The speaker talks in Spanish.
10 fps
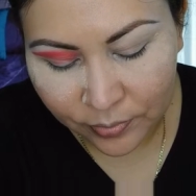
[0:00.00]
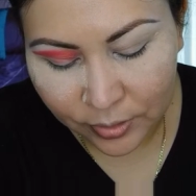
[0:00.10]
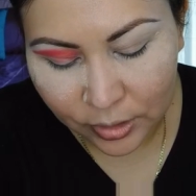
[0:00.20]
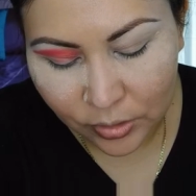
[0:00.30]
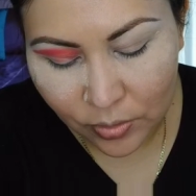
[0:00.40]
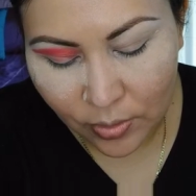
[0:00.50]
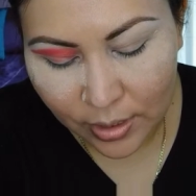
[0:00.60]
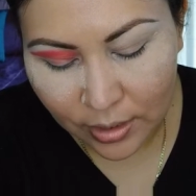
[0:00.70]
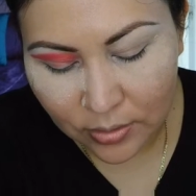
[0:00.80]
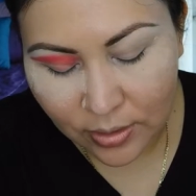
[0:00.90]
no, no
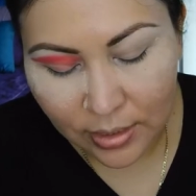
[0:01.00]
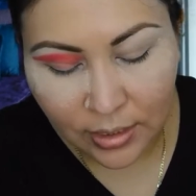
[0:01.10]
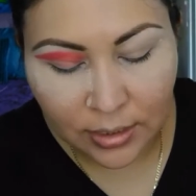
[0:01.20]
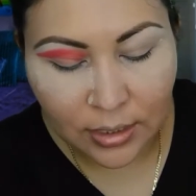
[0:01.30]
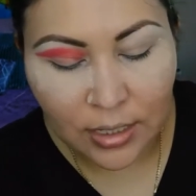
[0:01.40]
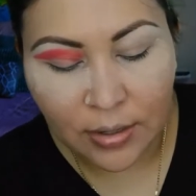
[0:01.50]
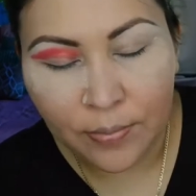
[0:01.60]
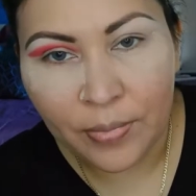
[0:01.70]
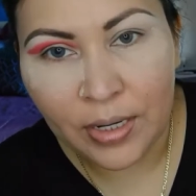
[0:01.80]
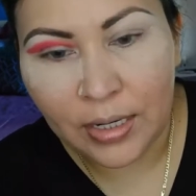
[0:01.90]
alcanzo a leer de qué
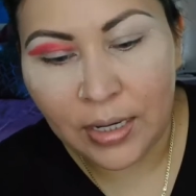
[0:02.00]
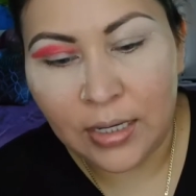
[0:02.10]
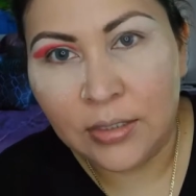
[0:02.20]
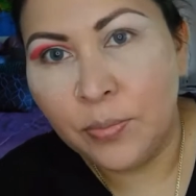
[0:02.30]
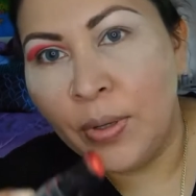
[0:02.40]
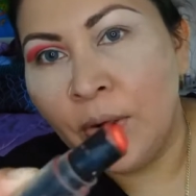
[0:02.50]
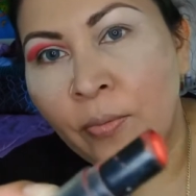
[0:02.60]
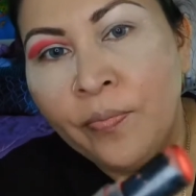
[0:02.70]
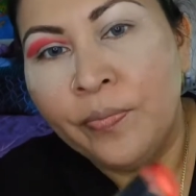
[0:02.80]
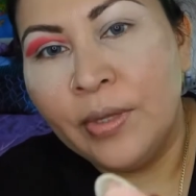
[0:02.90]
marca es, pero
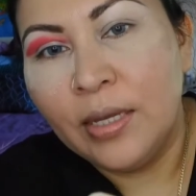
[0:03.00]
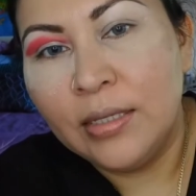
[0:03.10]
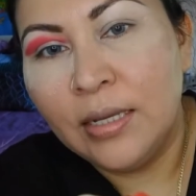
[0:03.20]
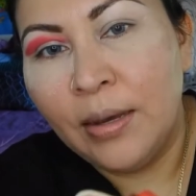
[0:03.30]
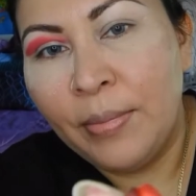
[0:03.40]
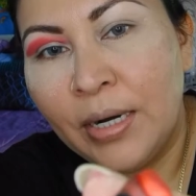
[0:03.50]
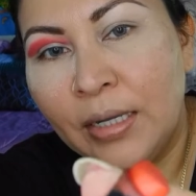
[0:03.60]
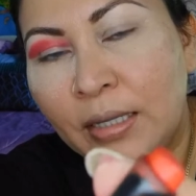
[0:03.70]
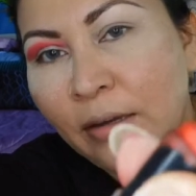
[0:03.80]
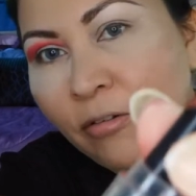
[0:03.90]
es de las
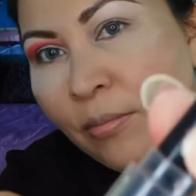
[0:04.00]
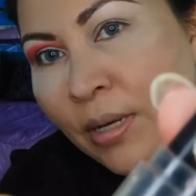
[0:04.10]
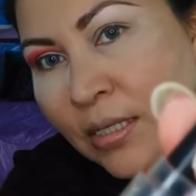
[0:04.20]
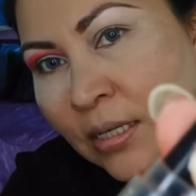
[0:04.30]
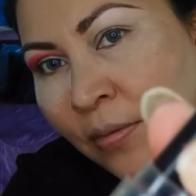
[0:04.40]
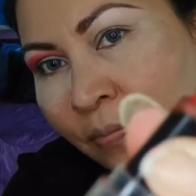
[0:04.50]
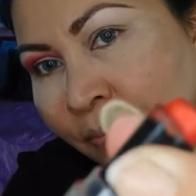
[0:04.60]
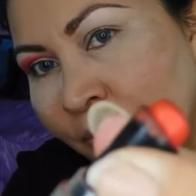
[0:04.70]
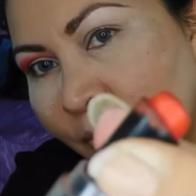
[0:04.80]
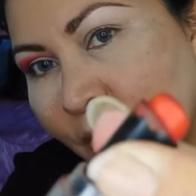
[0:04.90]
marcas de la farmacia.
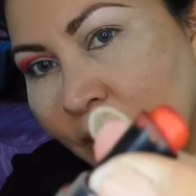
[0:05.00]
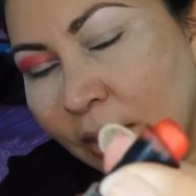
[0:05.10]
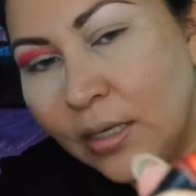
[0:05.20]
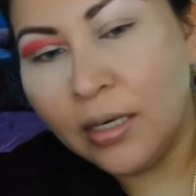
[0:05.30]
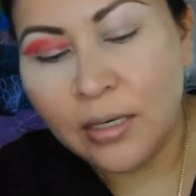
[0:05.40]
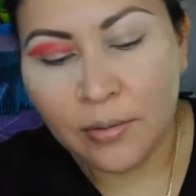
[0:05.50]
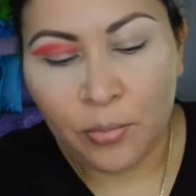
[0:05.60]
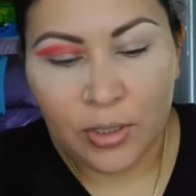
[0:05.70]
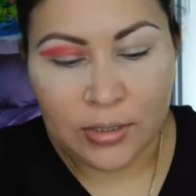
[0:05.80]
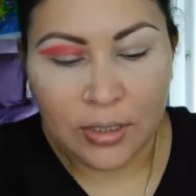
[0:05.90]
Y
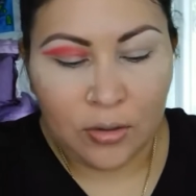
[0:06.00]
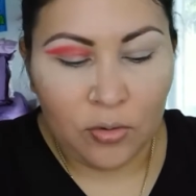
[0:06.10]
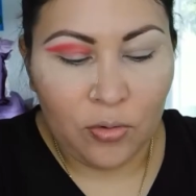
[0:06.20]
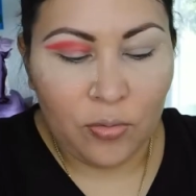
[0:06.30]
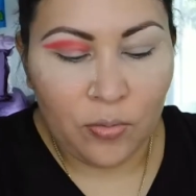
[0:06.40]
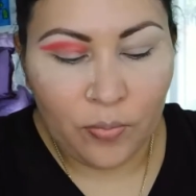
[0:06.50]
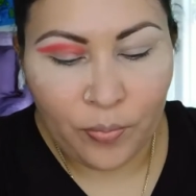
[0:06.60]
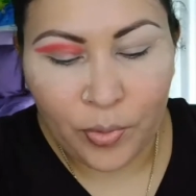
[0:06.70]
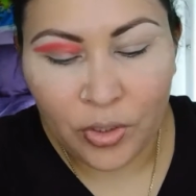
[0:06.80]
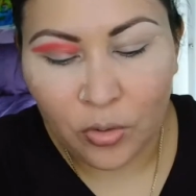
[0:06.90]
voy a estar
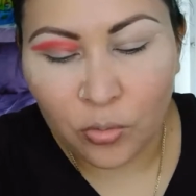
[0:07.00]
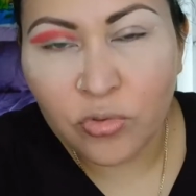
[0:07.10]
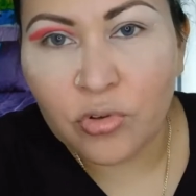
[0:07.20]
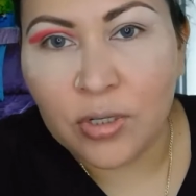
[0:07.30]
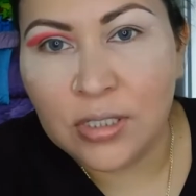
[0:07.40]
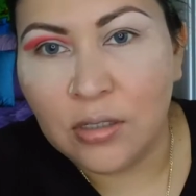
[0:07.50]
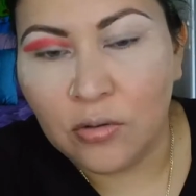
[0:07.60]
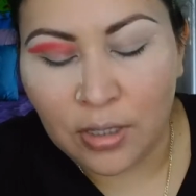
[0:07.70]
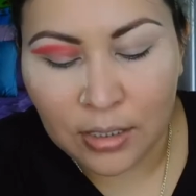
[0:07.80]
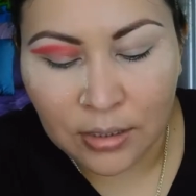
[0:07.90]
poniendo un
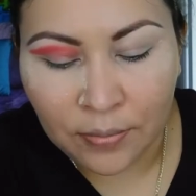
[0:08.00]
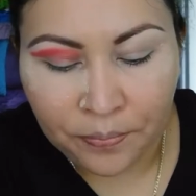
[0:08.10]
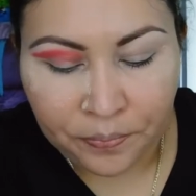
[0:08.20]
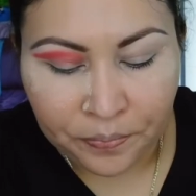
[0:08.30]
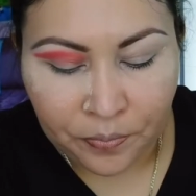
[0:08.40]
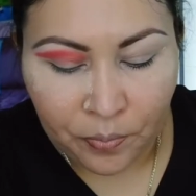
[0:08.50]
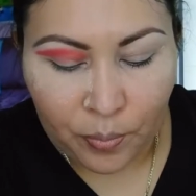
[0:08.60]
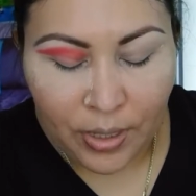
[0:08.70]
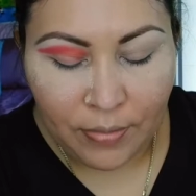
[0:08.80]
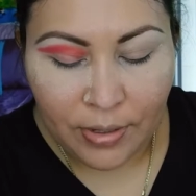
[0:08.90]
toquecito de este
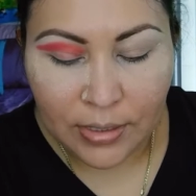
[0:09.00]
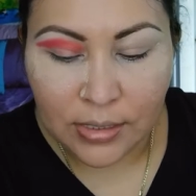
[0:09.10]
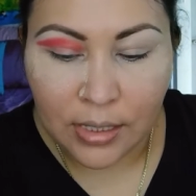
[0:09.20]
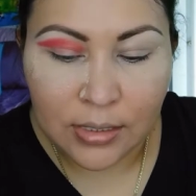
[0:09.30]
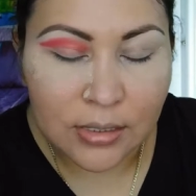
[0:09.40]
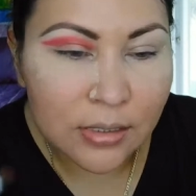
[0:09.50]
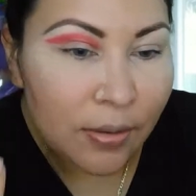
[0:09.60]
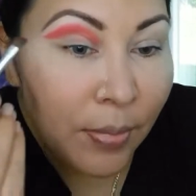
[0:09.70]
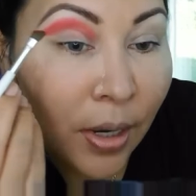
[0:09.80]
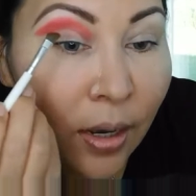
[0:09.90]
para ver si así se
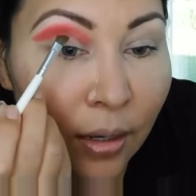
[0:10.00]
me...